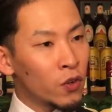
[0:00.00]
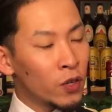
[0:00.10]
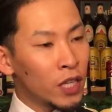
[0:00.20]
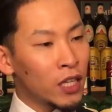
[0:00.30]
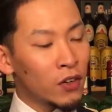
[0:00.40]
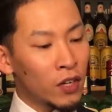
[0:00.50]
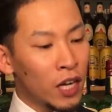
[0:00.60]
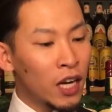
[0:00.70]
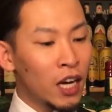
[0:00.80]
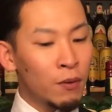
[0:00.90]
なんだろう
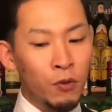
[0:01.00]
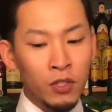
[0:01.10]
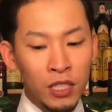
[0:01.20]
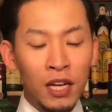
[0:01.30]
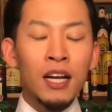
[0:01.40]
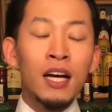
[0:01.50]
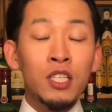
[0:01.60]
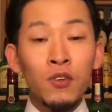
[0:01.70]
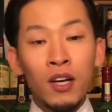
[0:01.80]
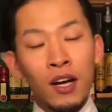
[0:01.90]
なハイボールにしたから
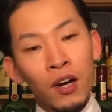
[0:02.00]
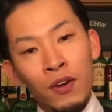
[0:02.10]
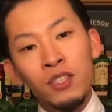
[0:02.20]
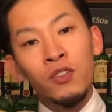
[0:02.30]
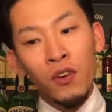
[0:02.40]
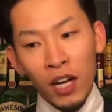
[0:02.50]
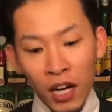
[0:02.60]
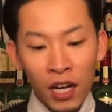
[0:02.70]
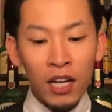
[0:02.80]
味わいが変わるとか